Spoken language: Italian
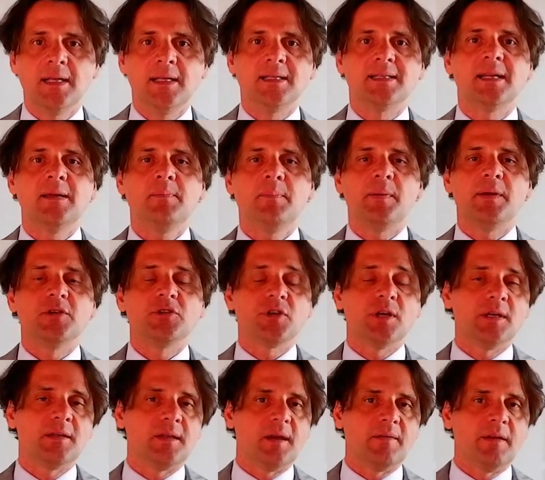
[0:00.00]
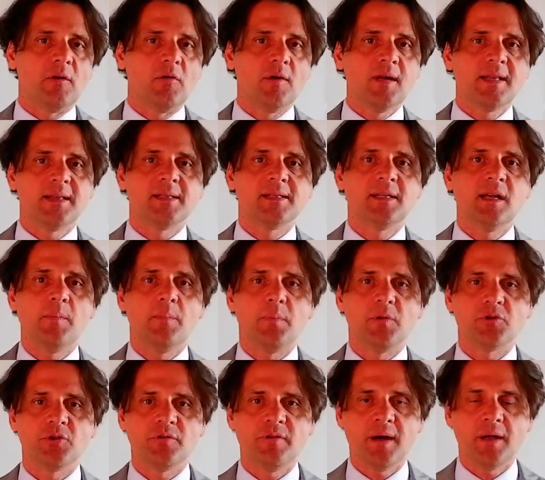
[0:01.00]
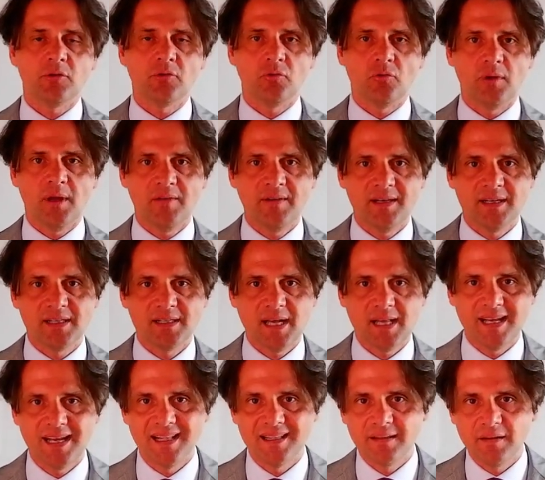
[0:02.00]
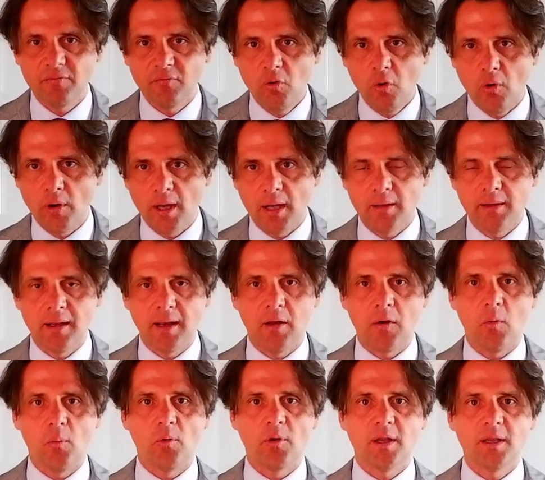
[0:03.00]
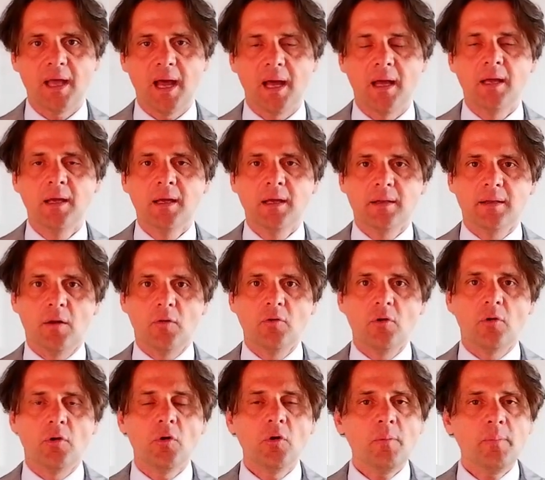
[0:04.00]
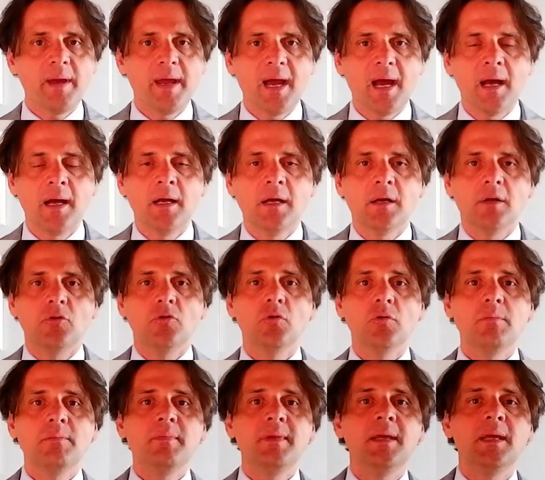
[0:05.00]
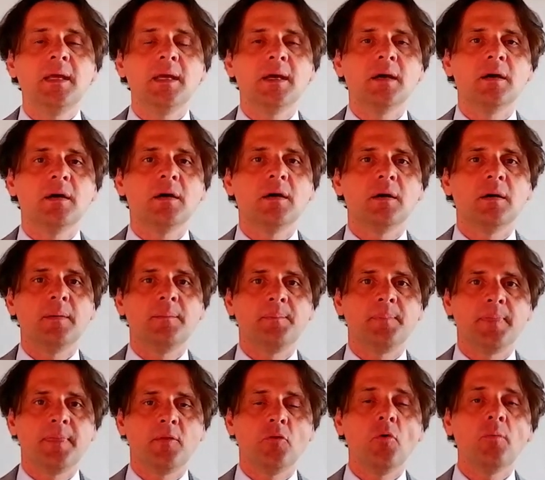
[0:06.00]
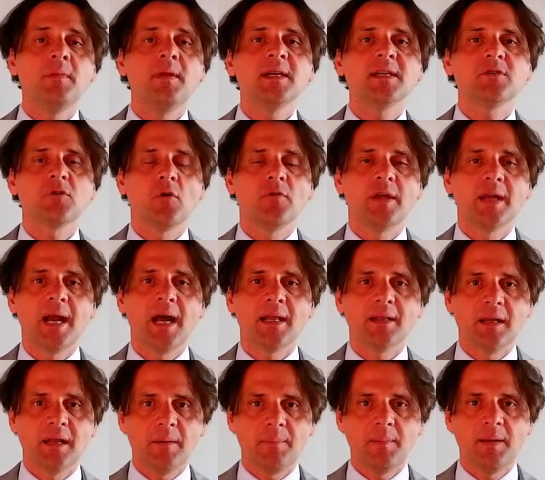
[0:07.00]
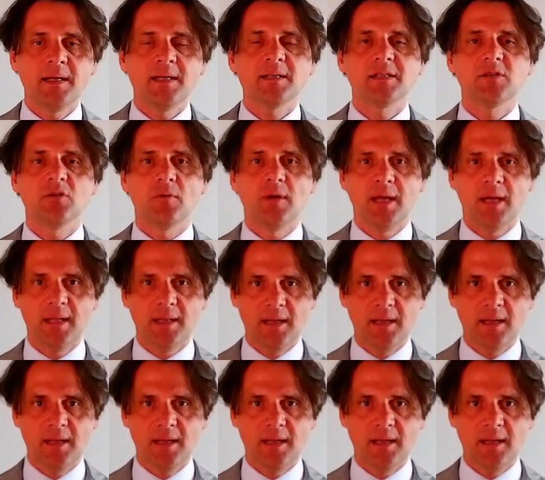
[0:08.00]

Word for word: il semplice, tra virgolette, semplice fatto di avere sede al di fuori della comunità dell'Unione Europea non mi, ehm, non mi esonera dall'applicazione